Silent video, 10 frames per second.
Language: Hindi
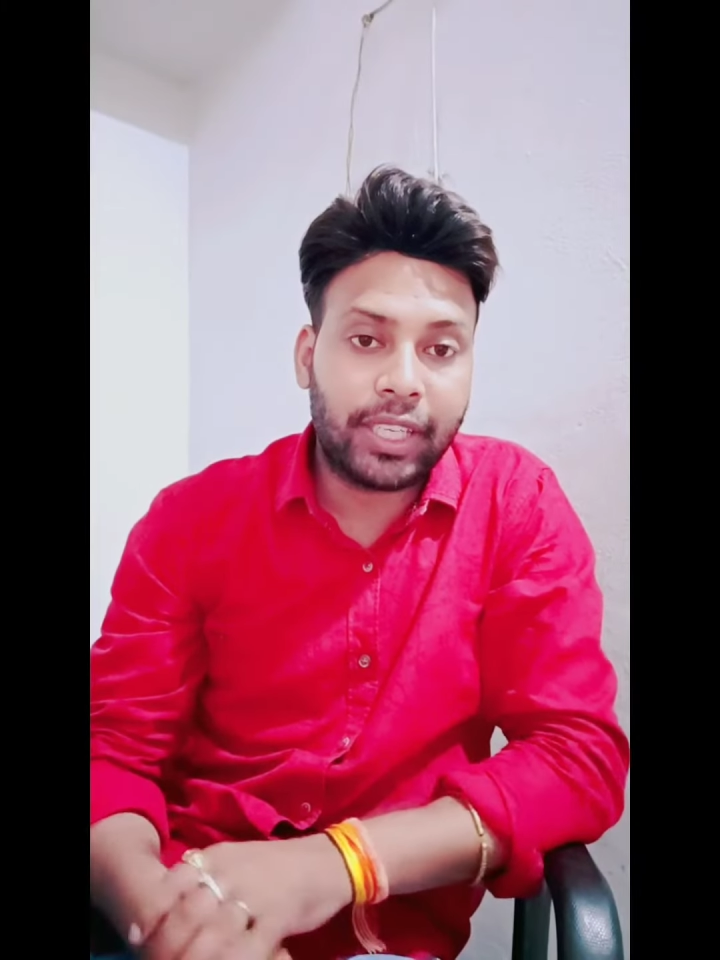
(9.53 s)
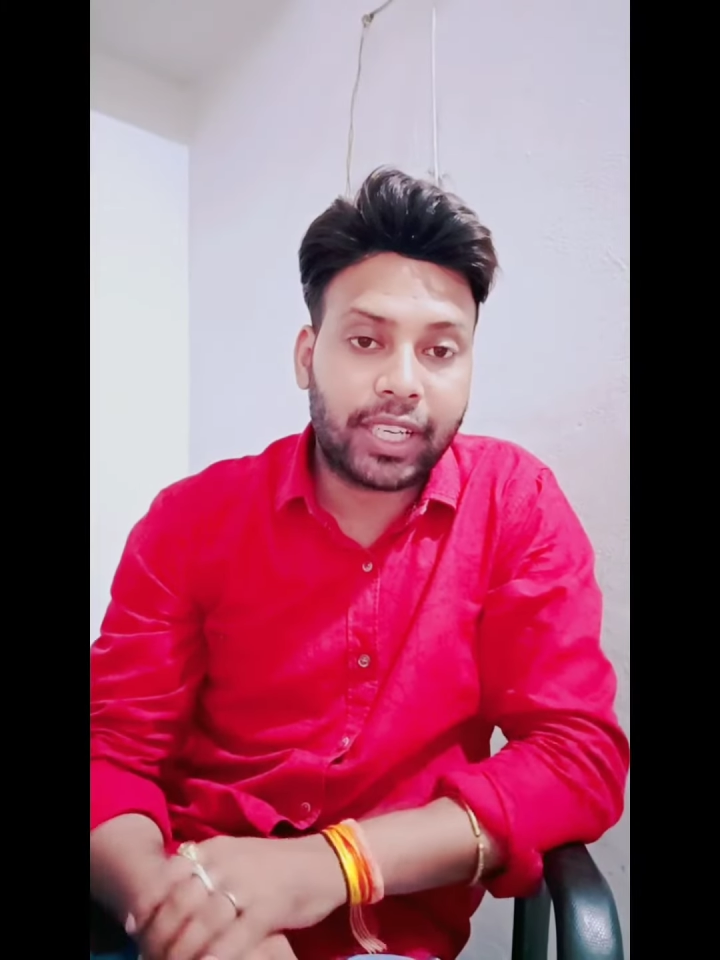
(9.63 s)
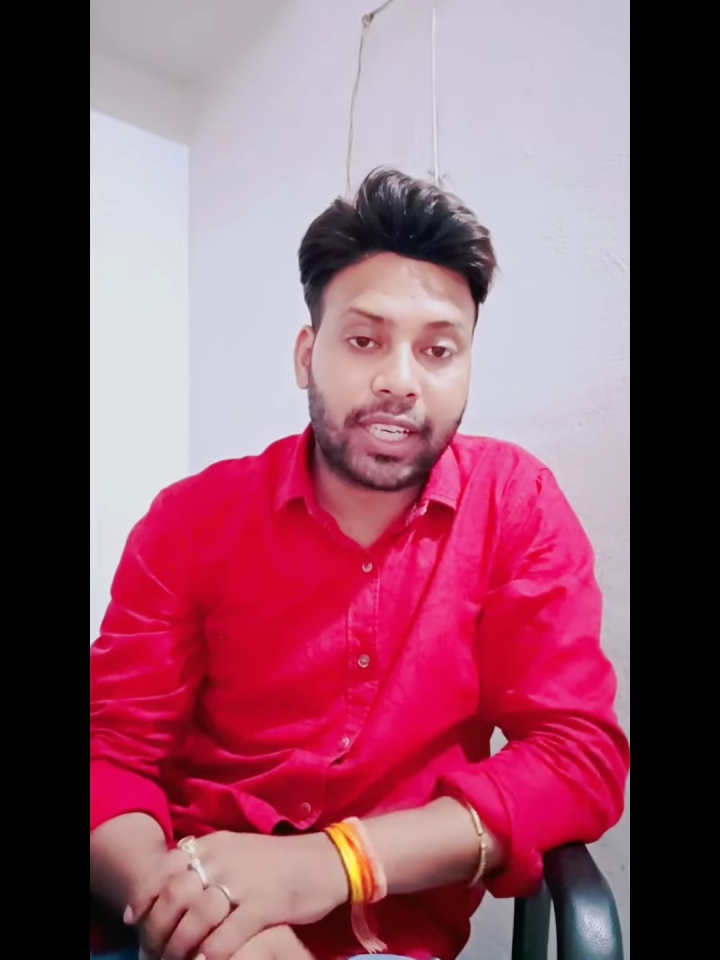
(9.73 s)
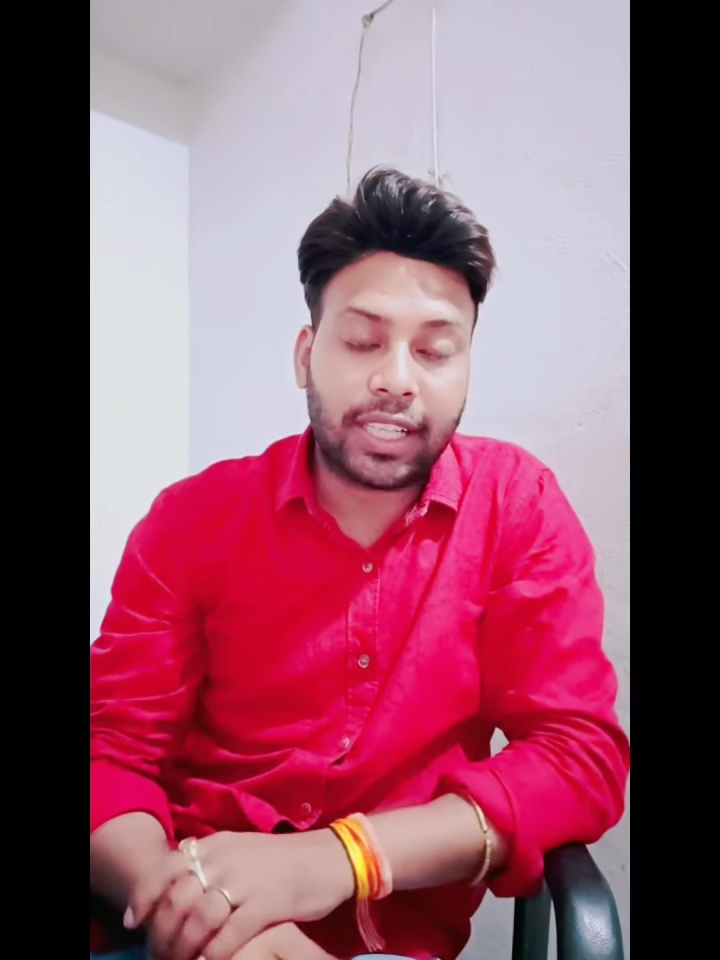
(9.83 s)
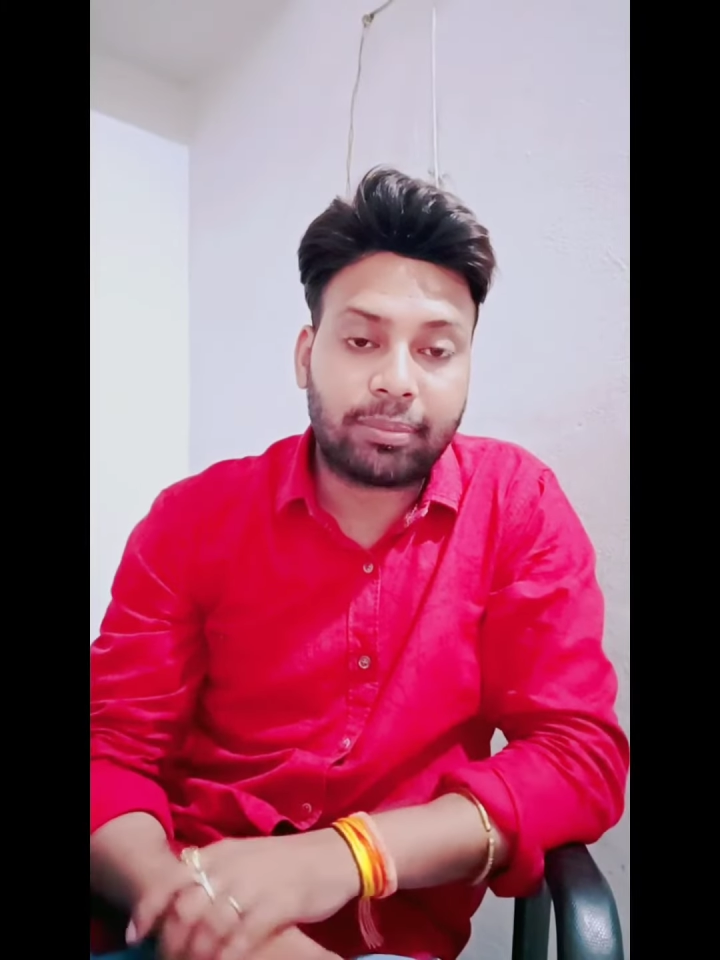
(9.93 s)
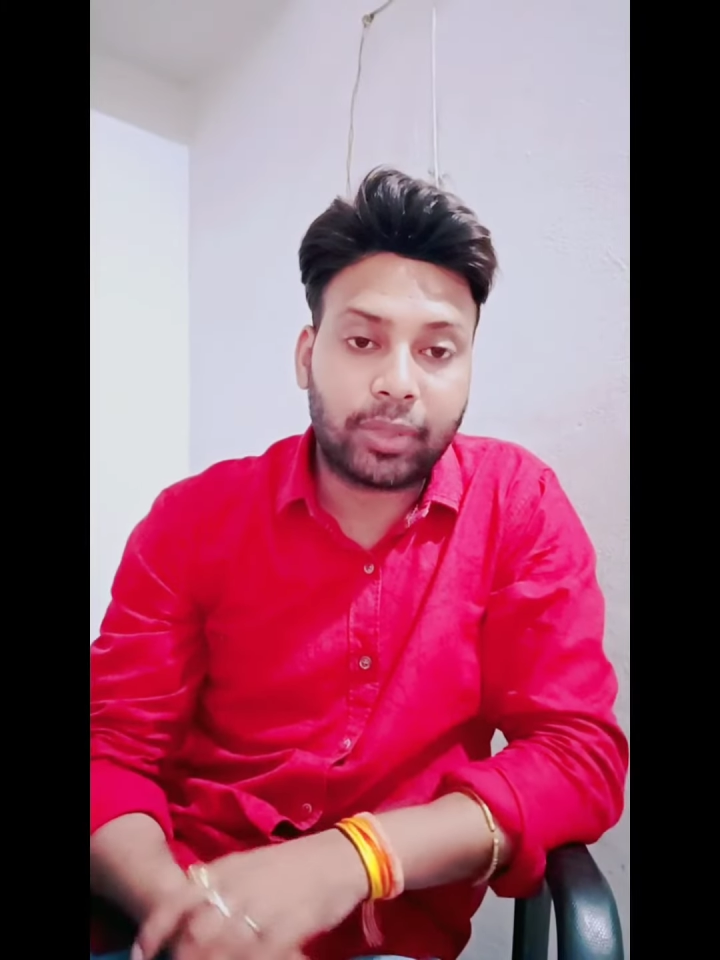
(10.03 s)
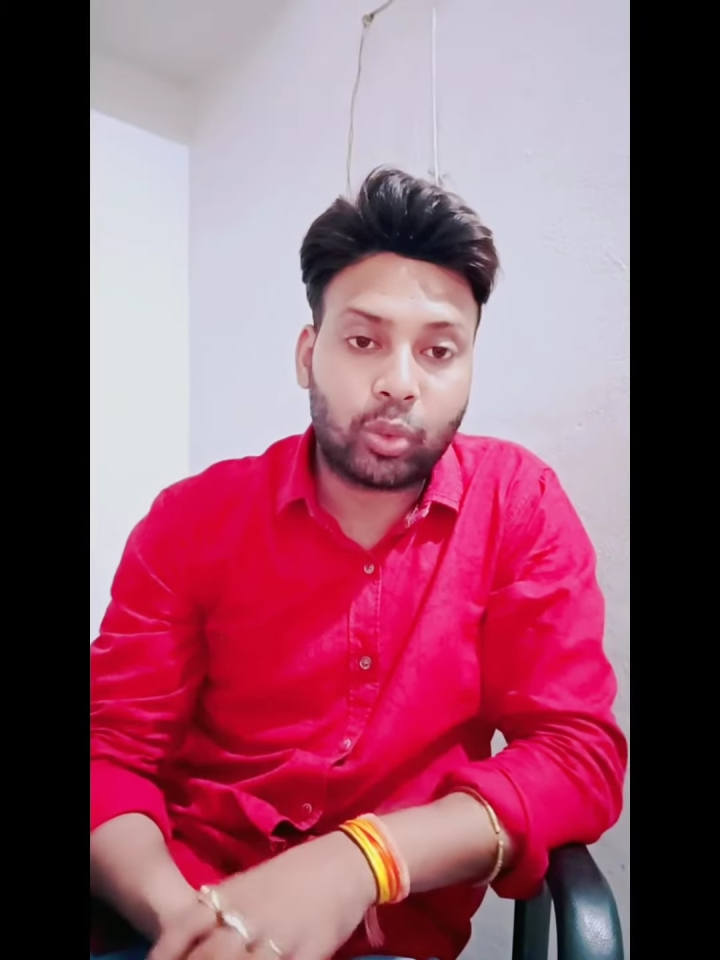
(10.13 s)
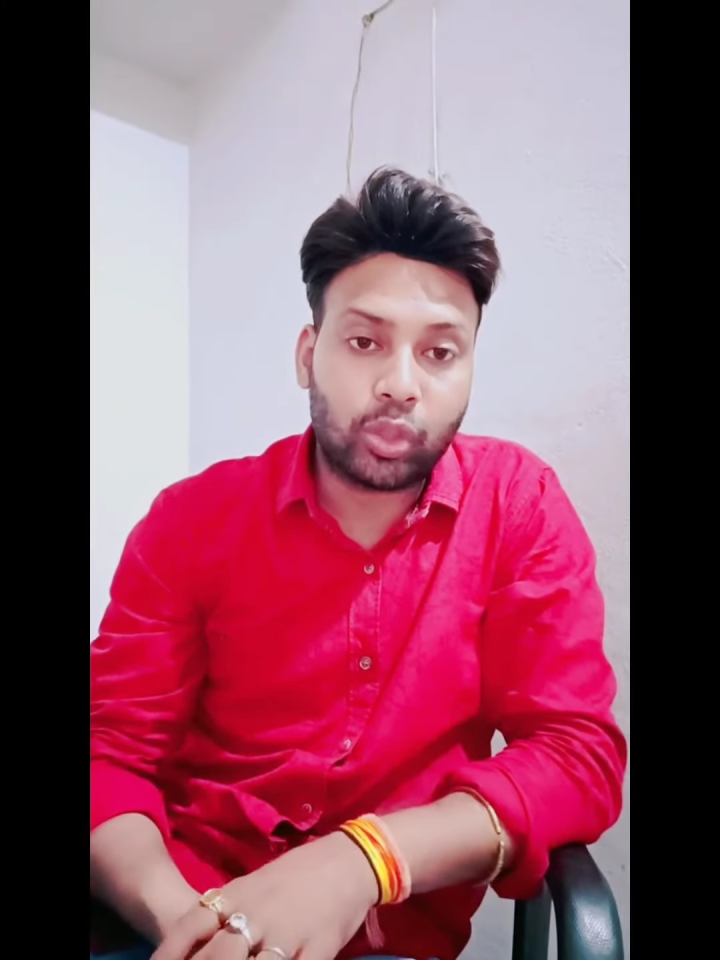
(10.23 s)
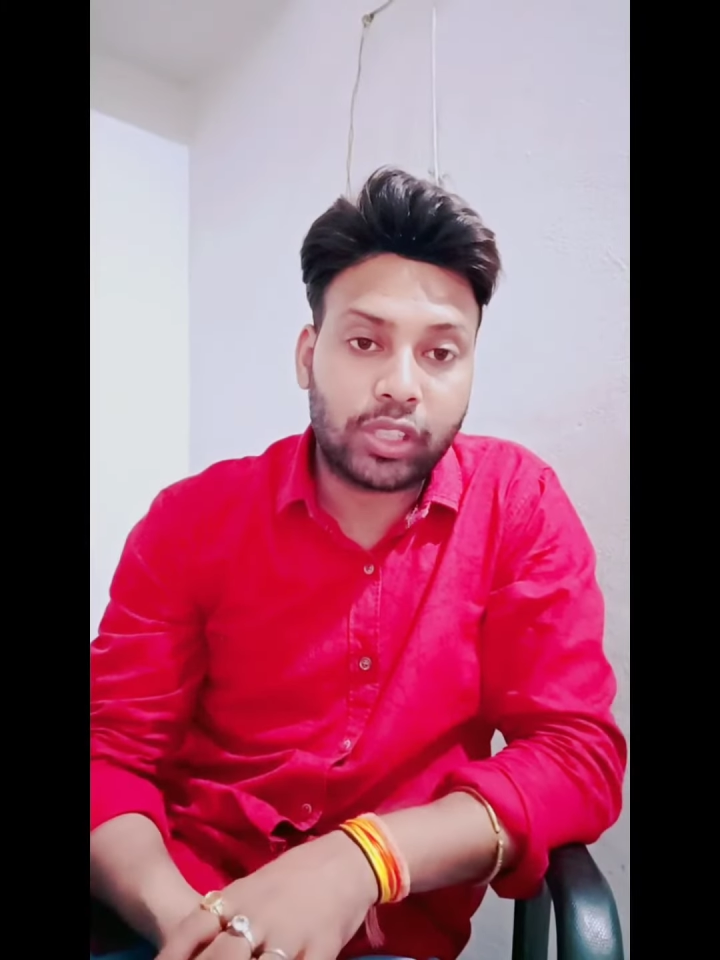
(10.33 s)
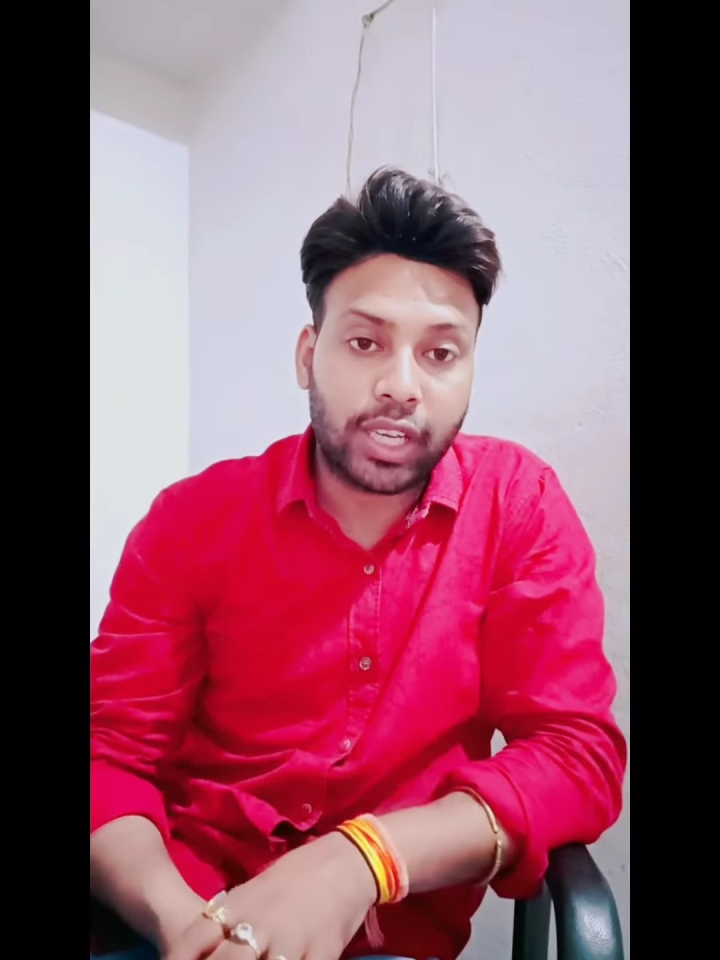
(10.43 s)
नकारात्मक
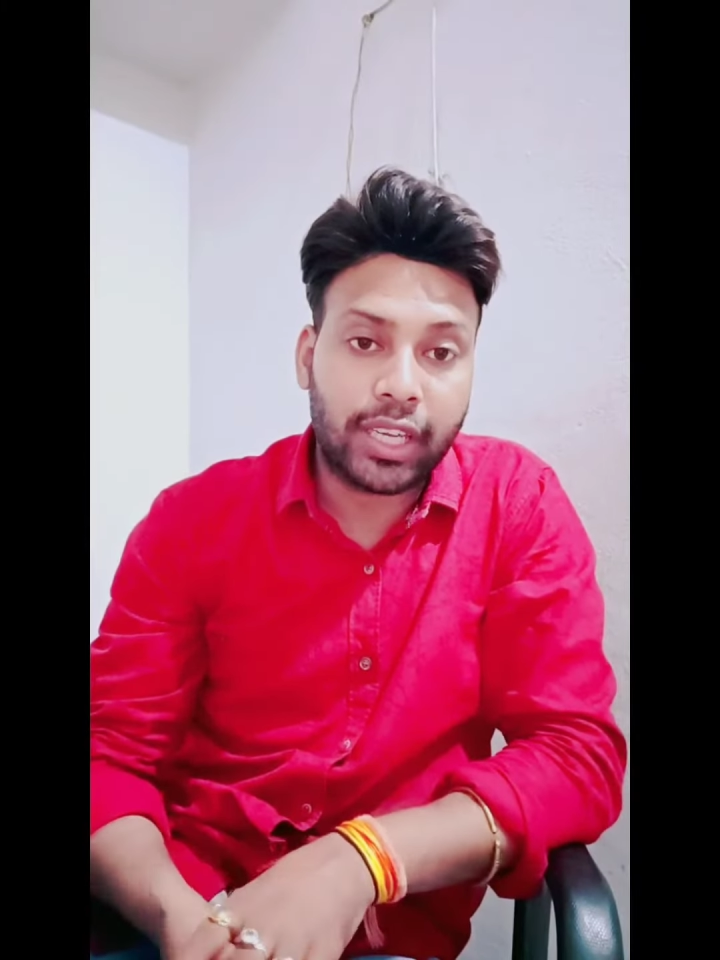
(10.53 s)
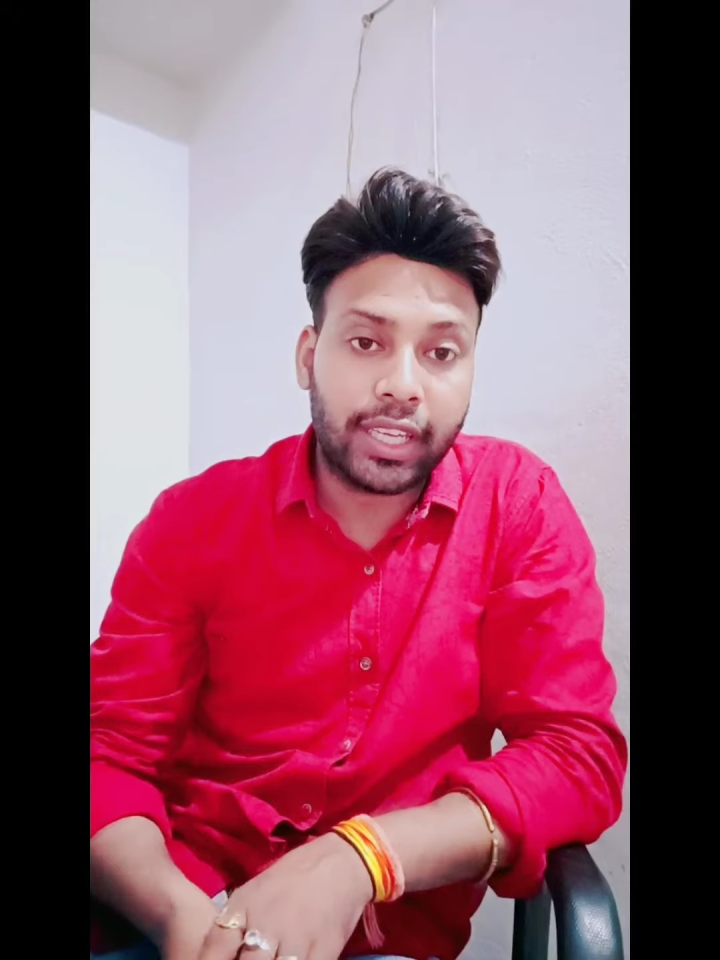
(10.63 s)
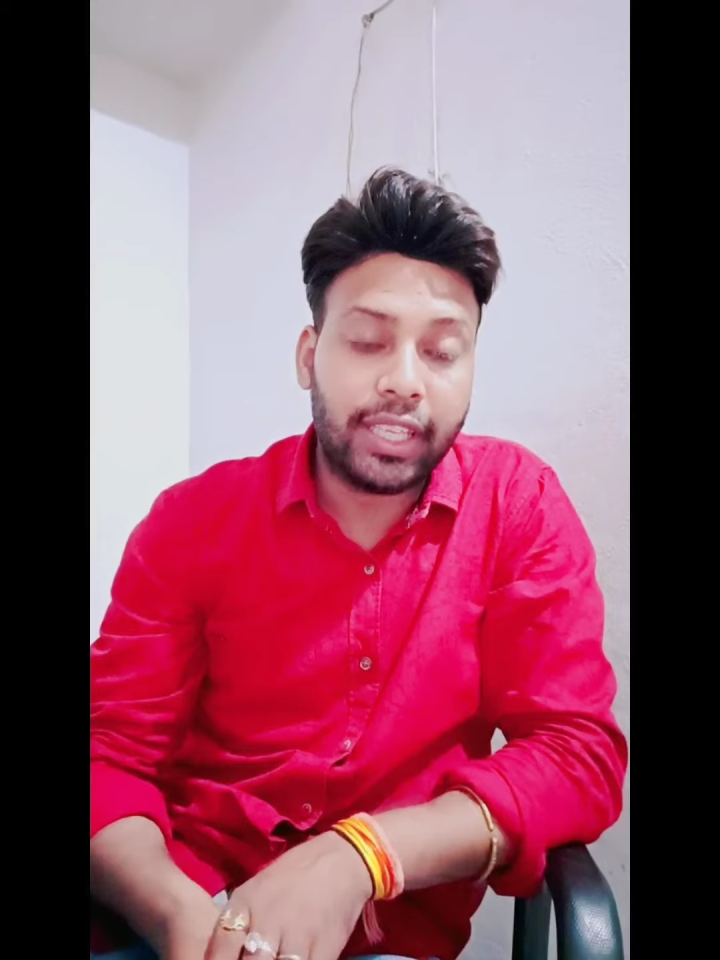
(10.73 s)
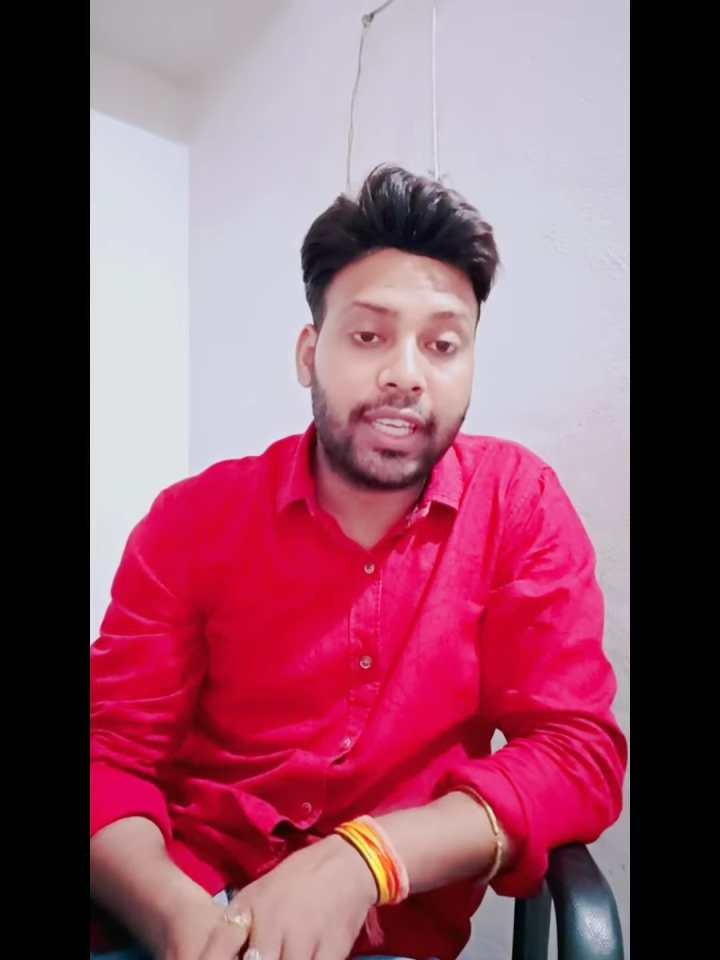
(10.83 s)
ऊर्जा है